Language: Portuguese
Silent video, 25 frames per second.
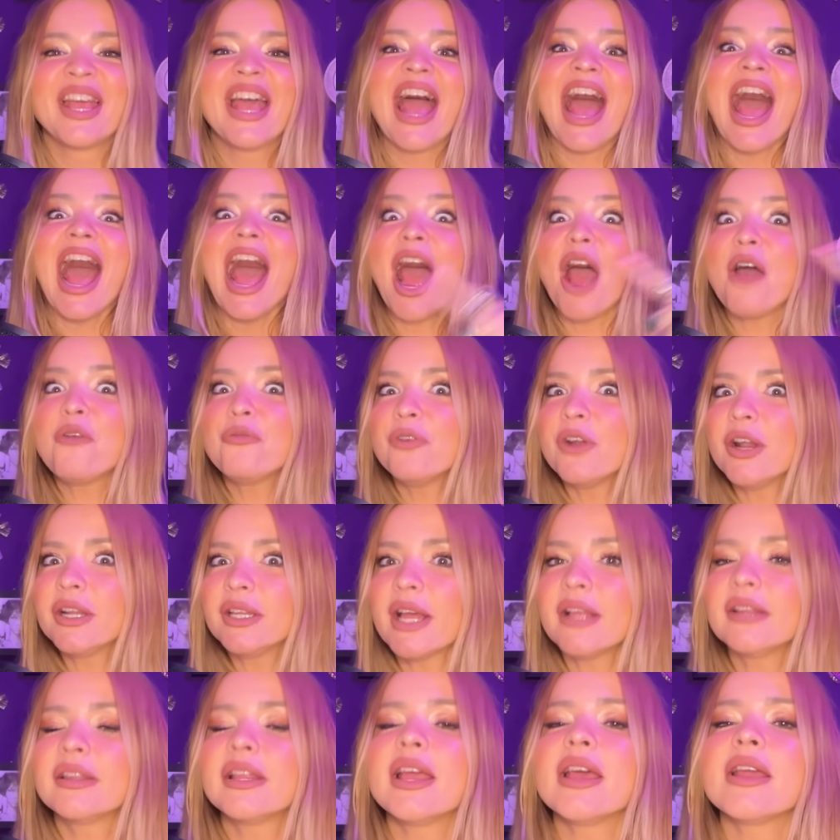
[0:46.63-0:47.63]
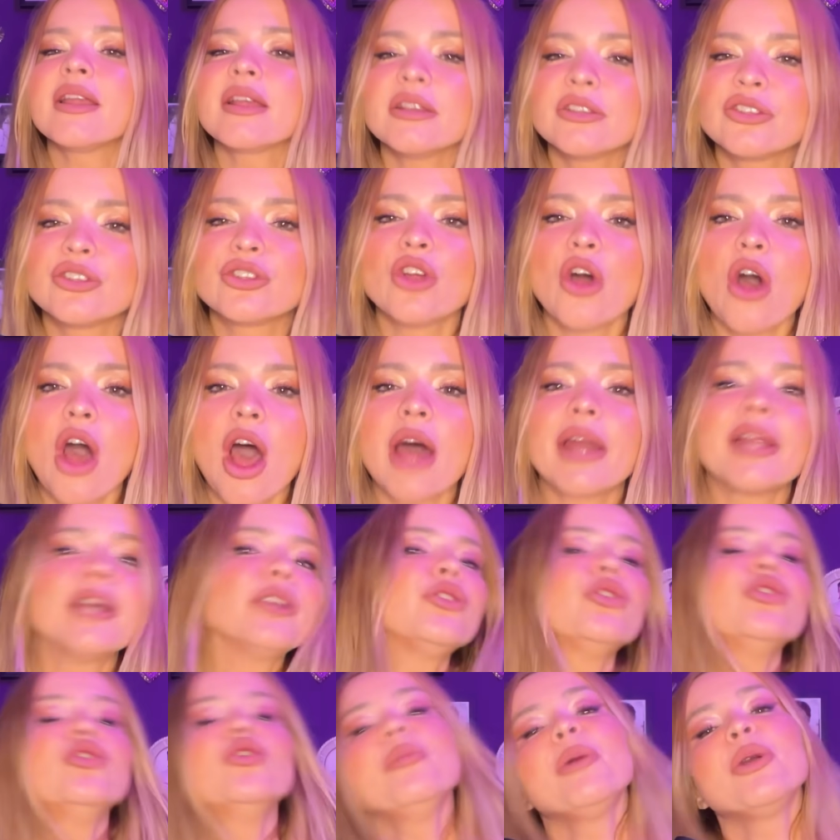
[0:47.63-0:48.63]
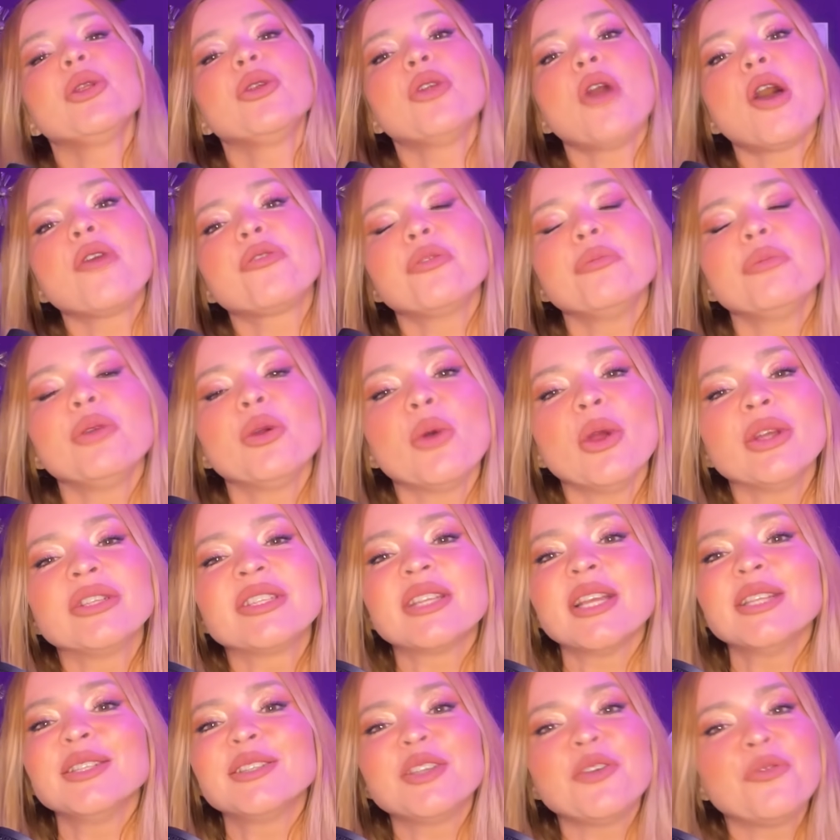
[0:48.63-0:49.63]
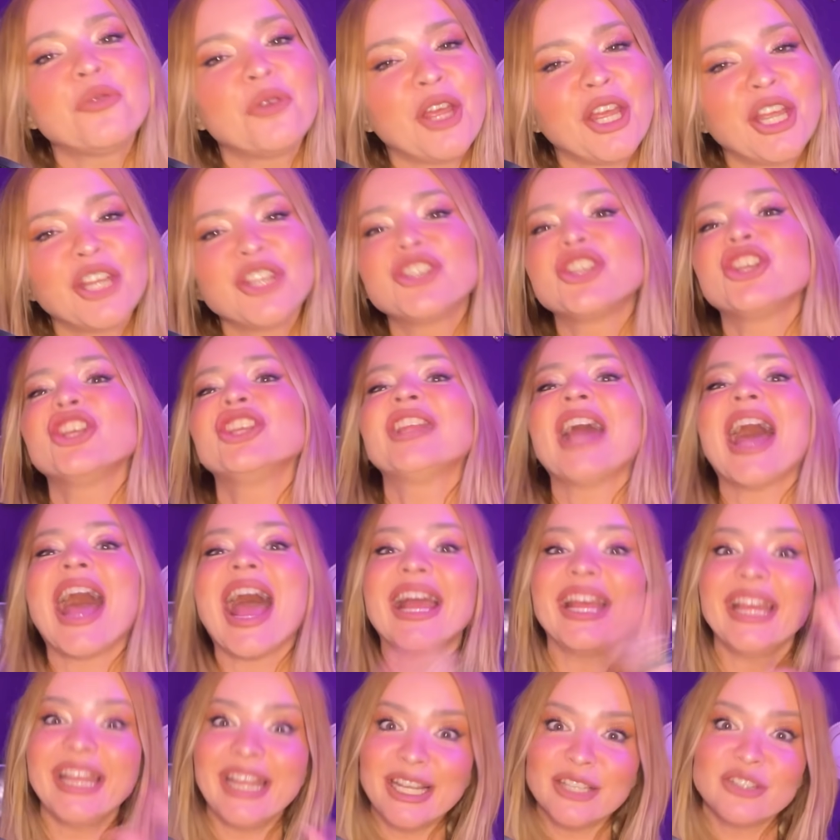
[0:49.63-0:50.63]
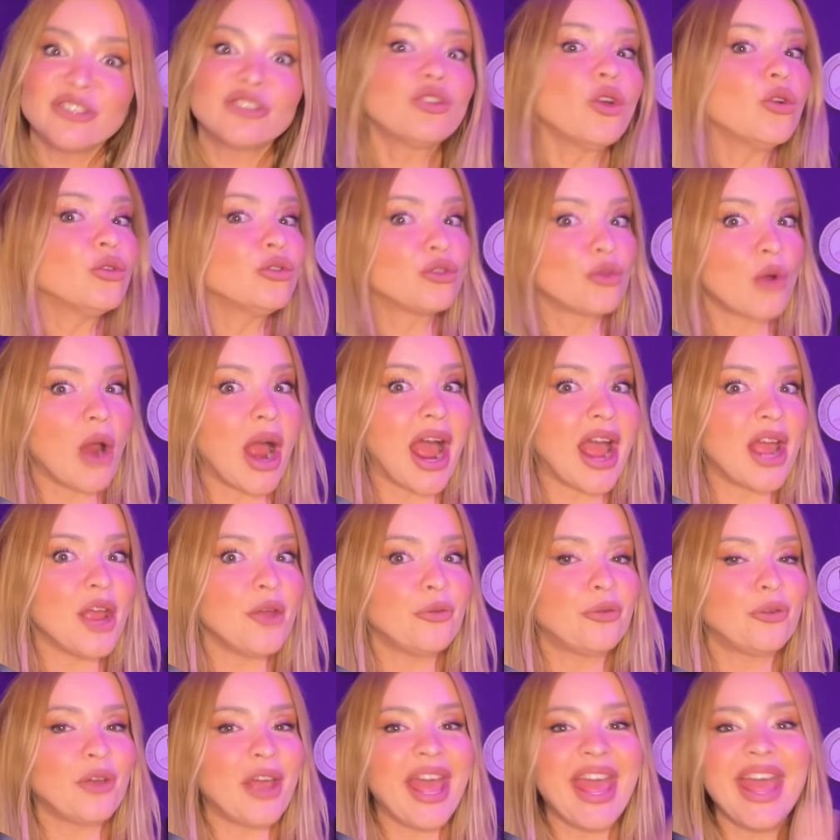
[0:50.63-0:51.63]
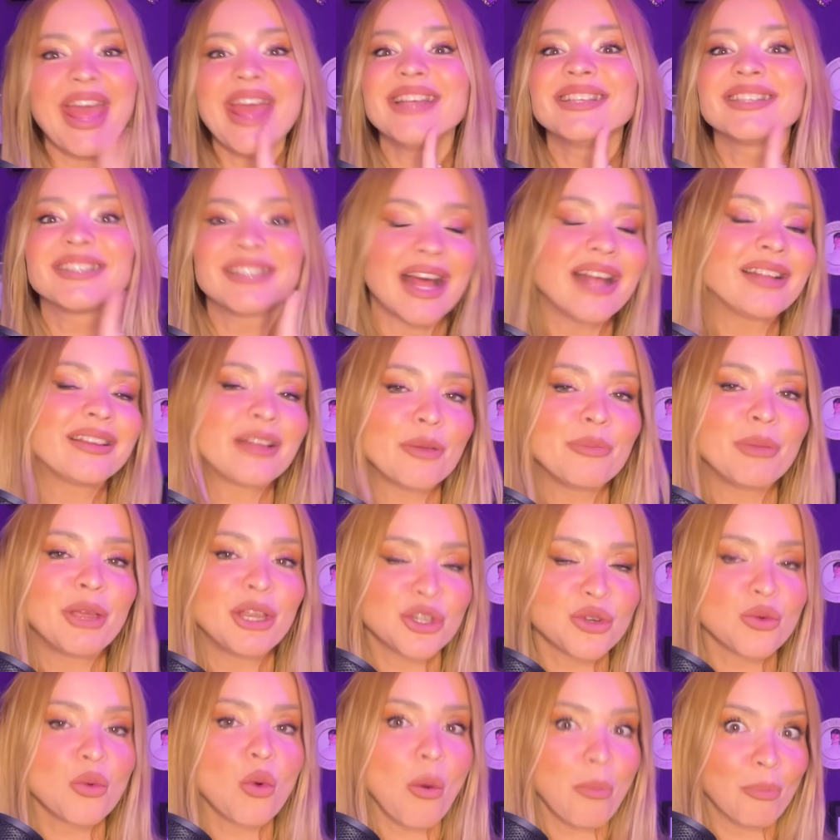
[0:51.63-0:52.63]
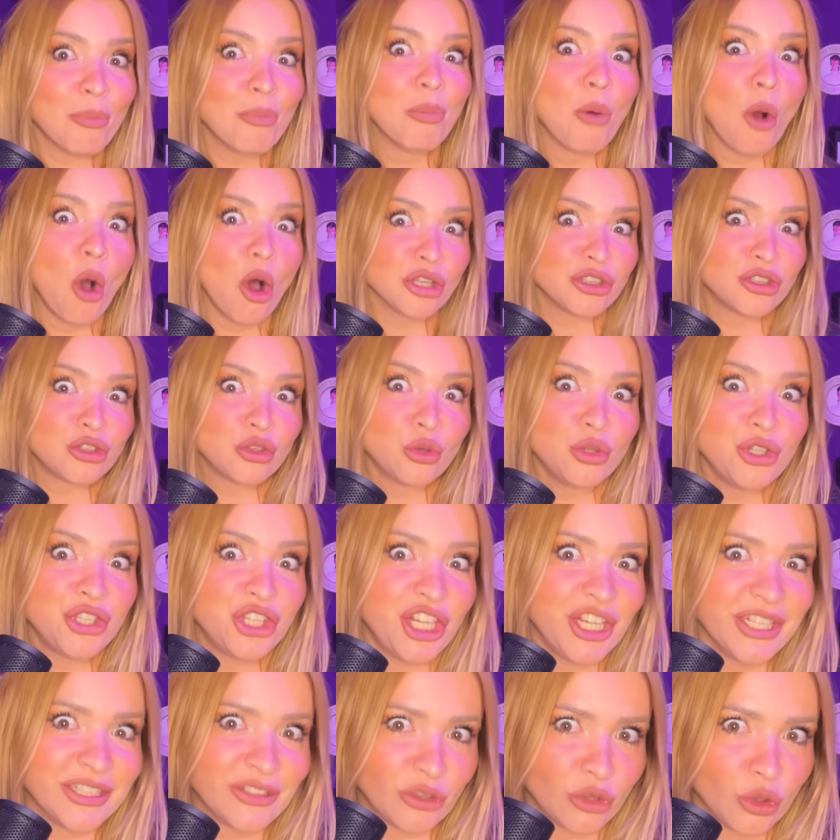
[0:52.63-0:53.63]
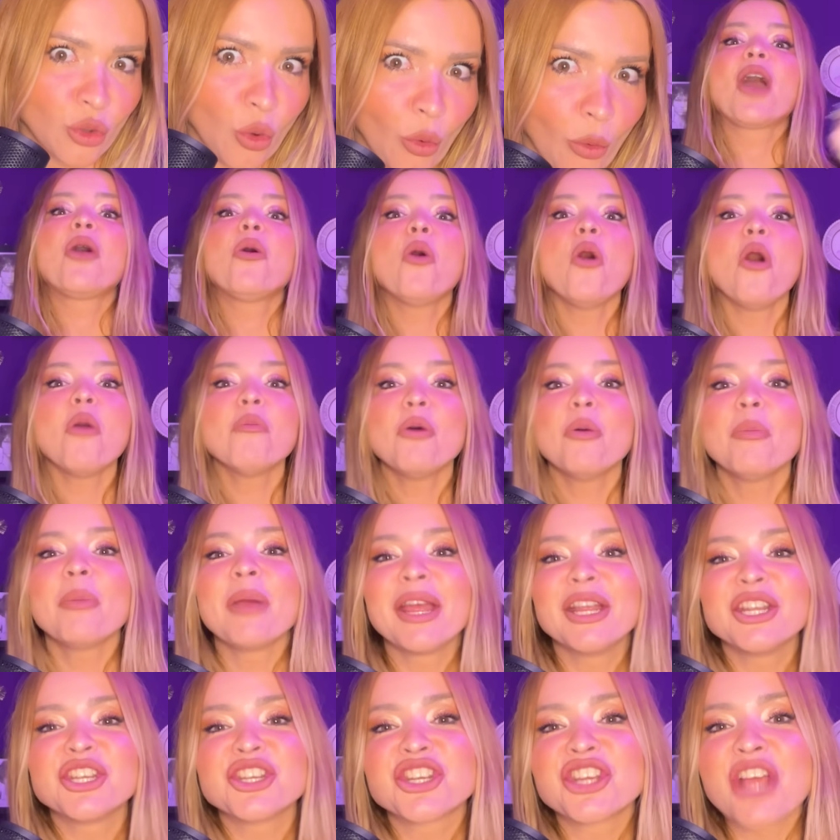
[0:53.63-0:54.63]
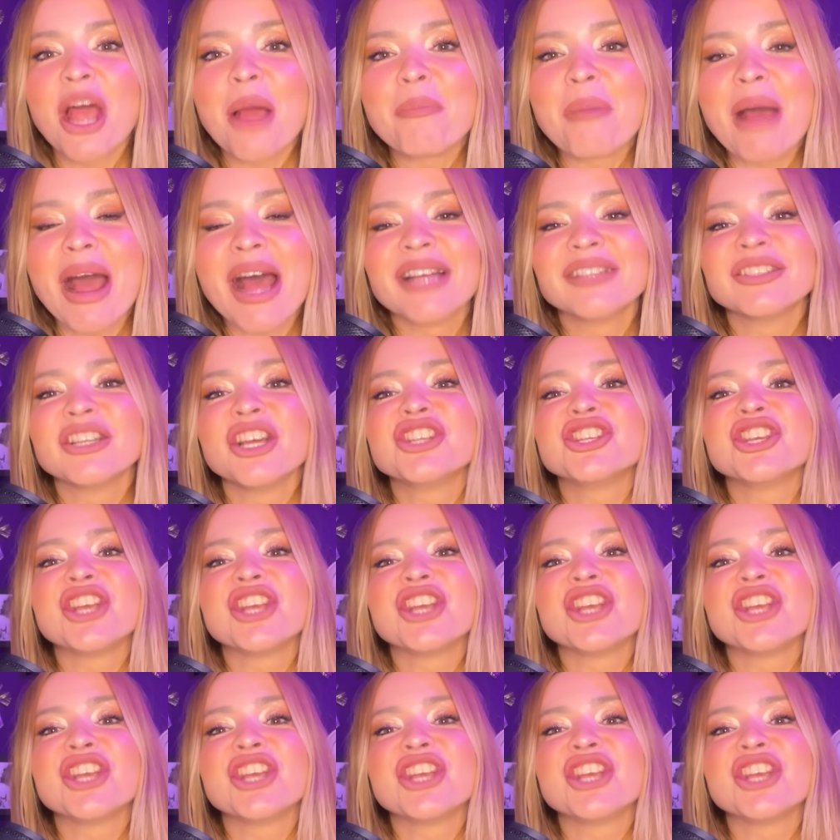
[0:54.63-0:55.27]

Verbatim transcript: A verdadeira história do número 9820 da Easton Drive é exatamente o oposto disso. Comumente chamada de